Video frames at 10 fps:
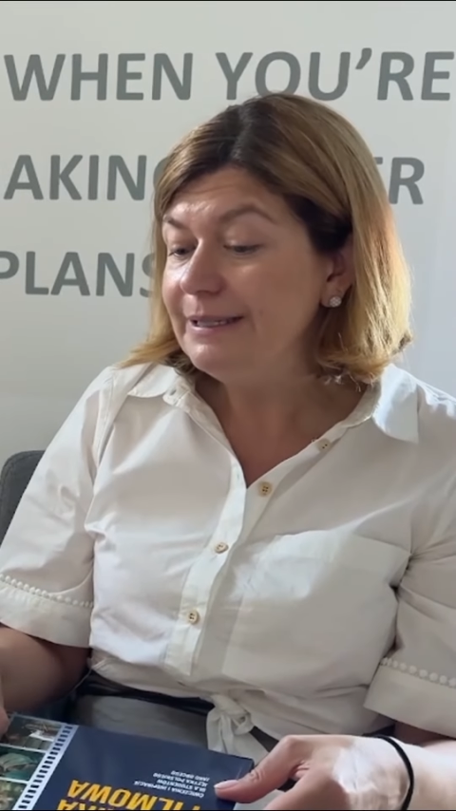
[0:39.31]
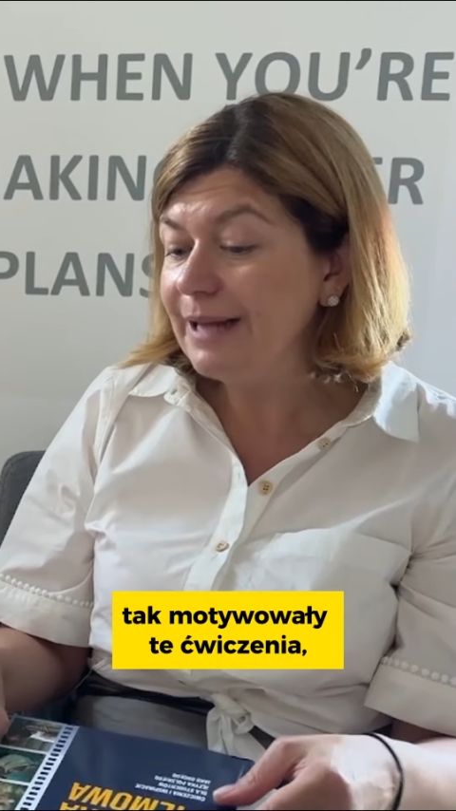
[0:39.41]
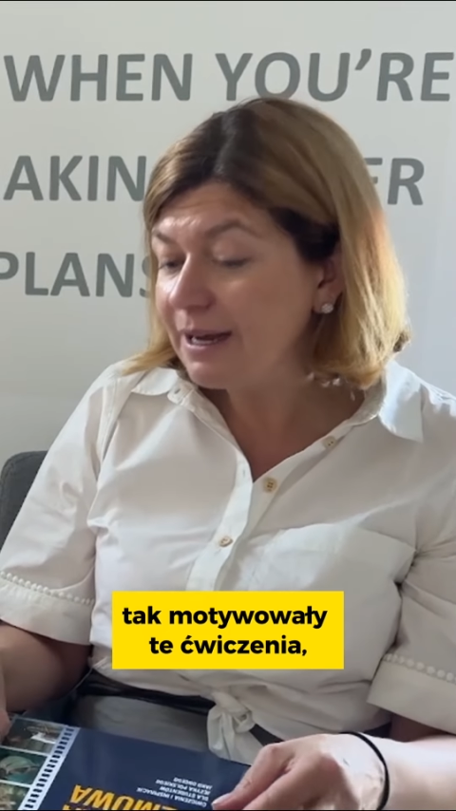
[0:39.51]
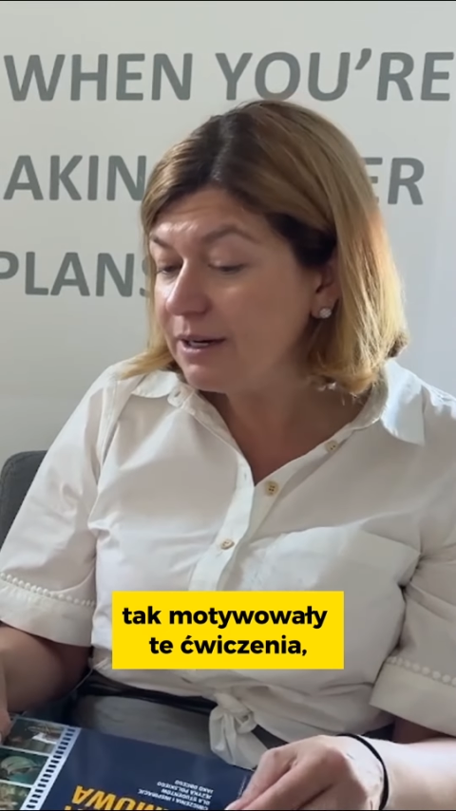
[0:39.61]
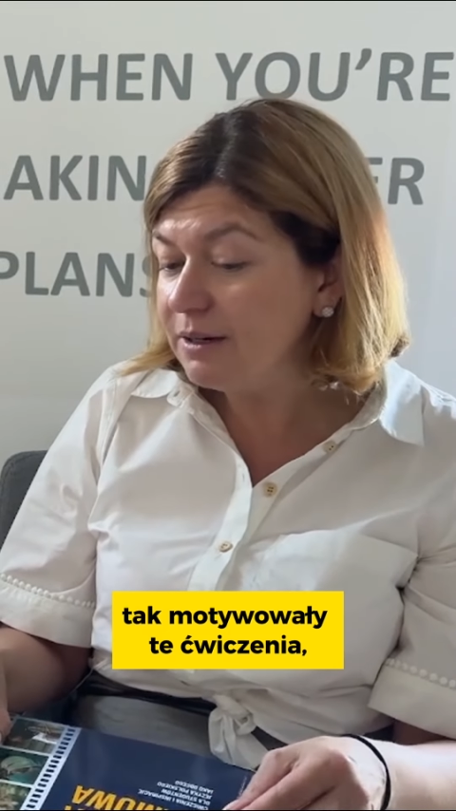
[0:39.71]

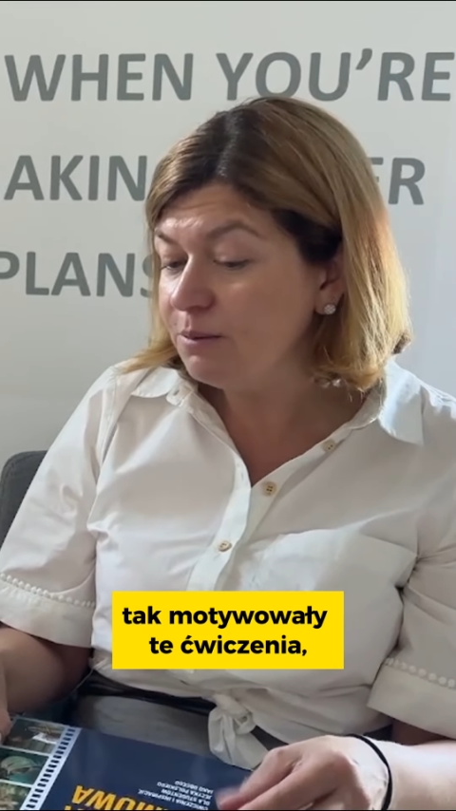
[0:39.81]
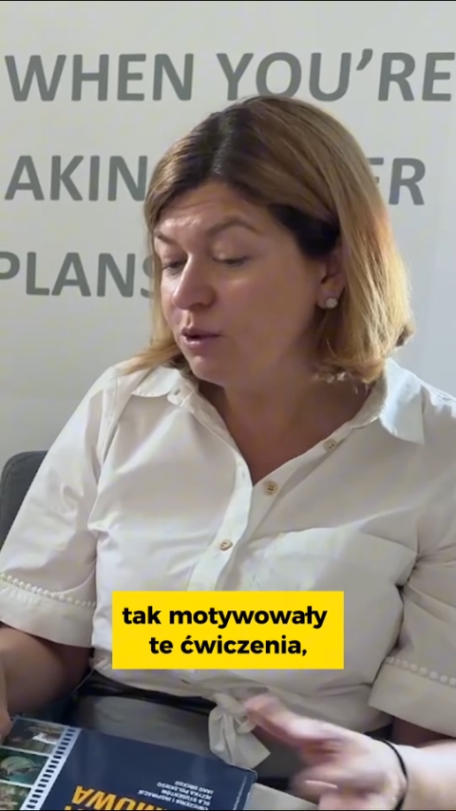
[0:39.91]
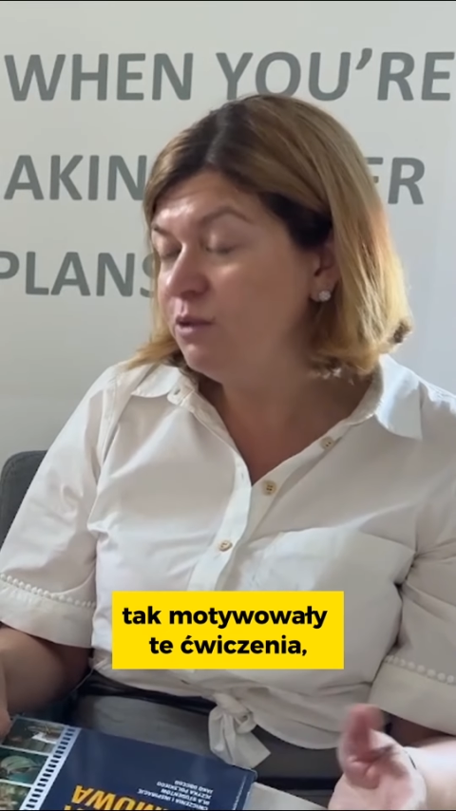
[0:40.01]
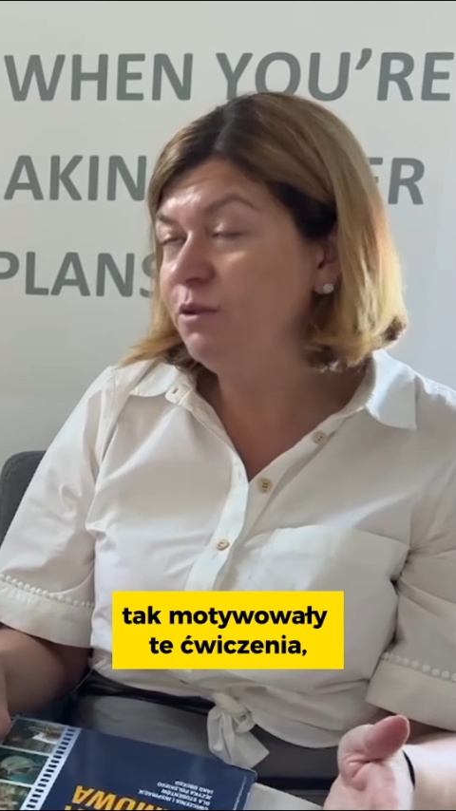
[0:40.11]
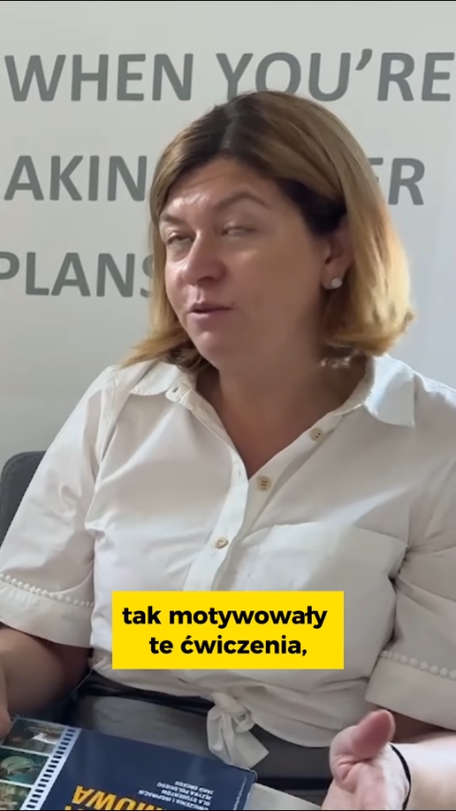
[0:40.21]
tak
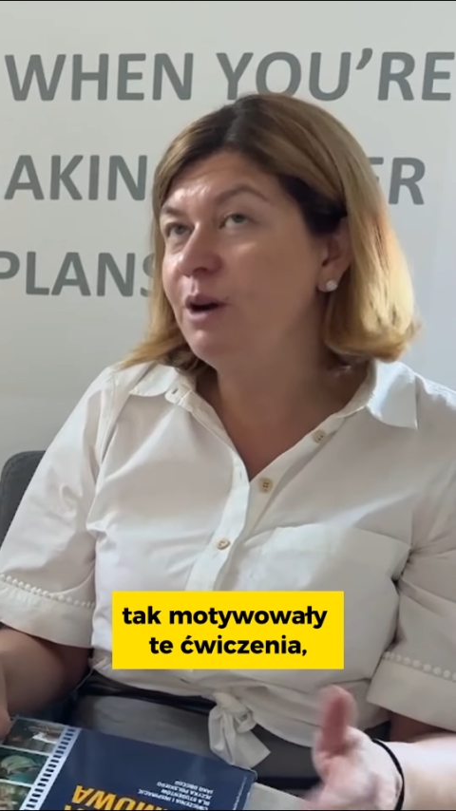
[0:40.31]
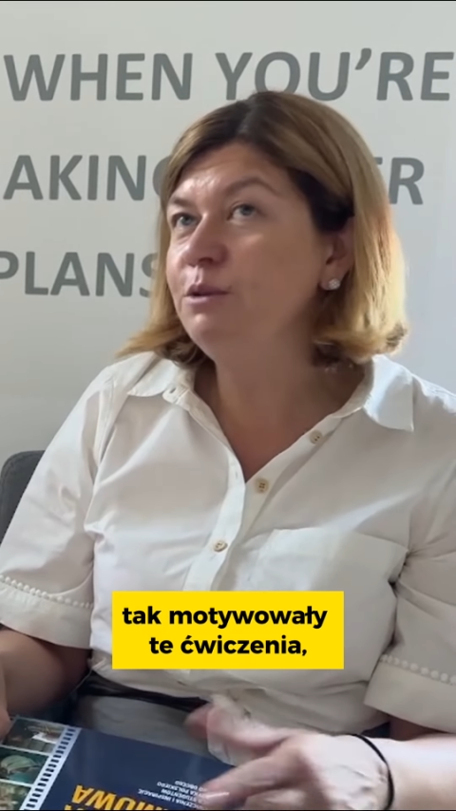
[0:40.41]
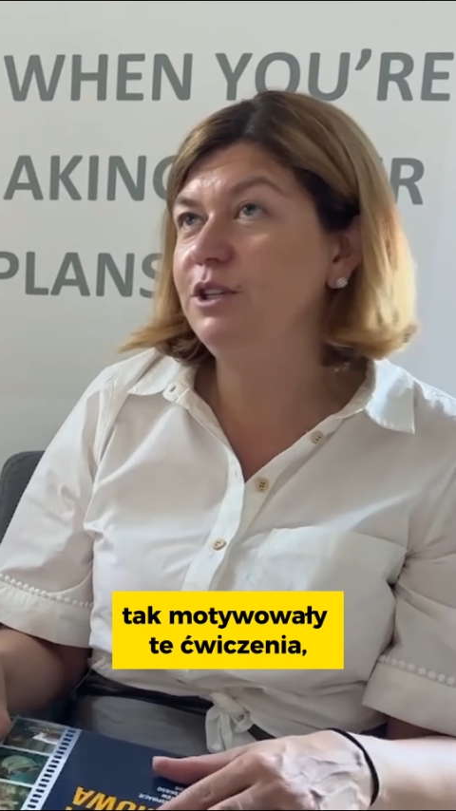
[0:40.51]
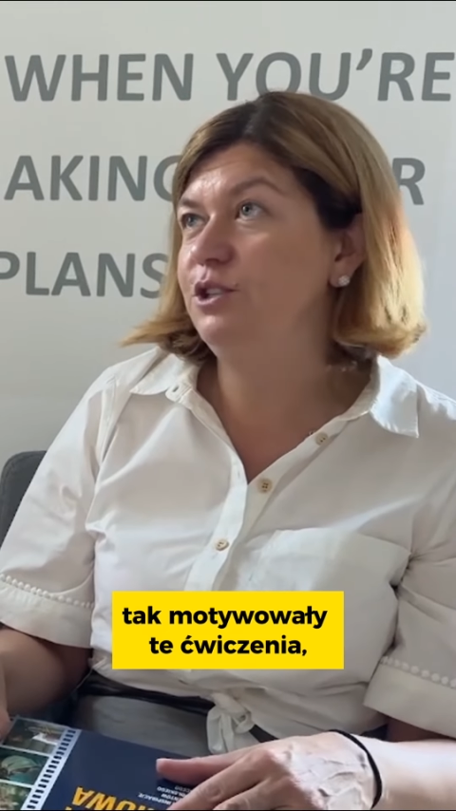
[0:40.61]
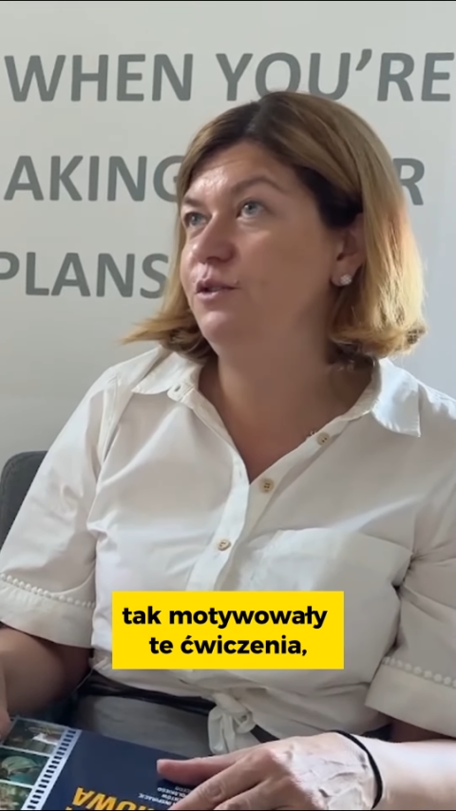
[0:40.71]

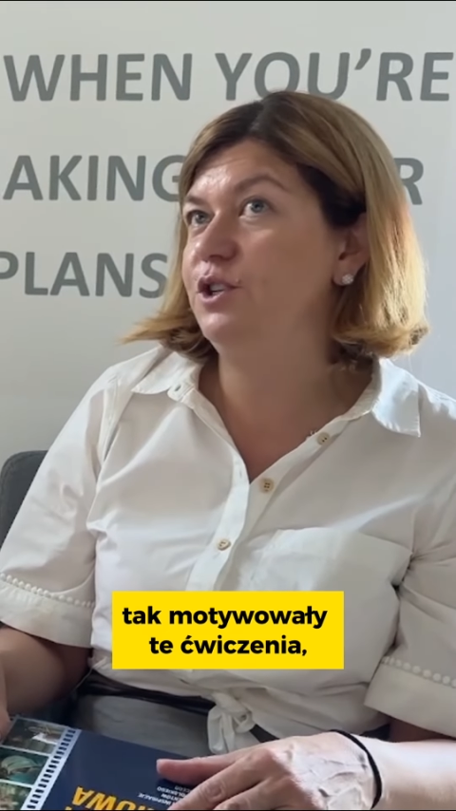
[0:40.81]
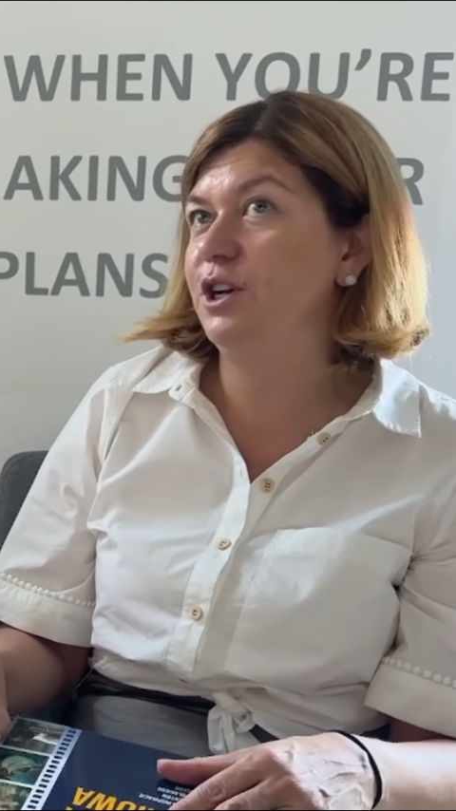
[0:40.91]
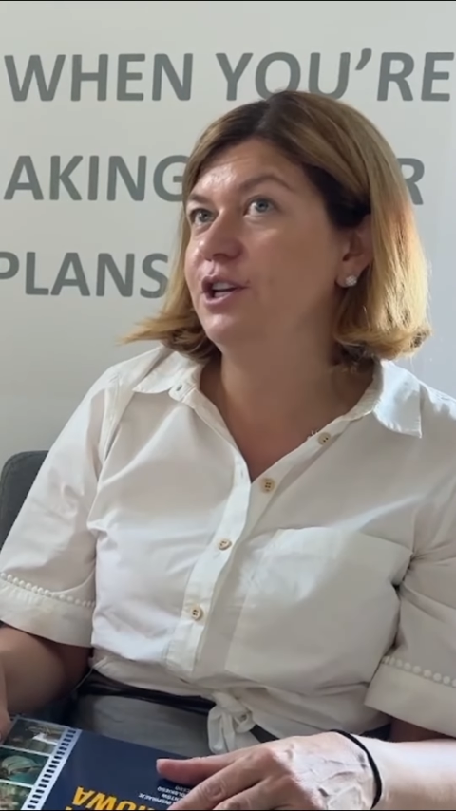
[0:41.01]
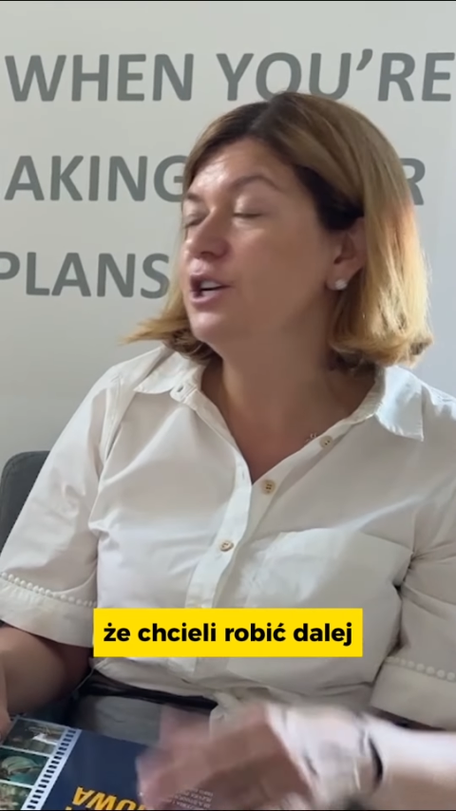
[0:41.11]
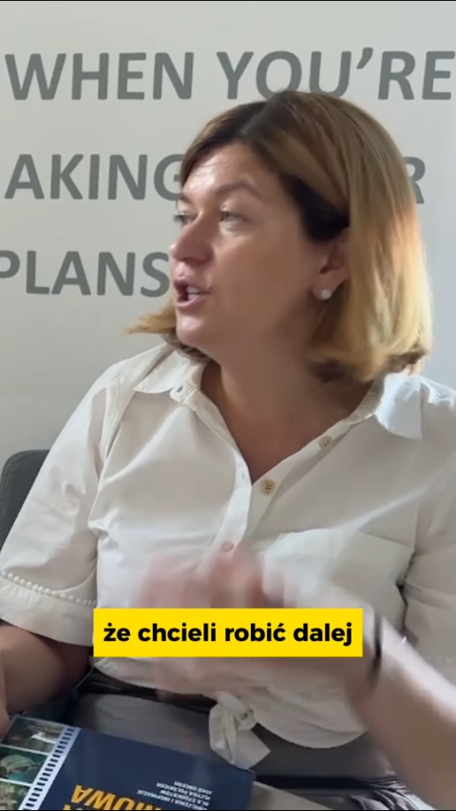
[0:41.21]
motywowały te ćwiczenia,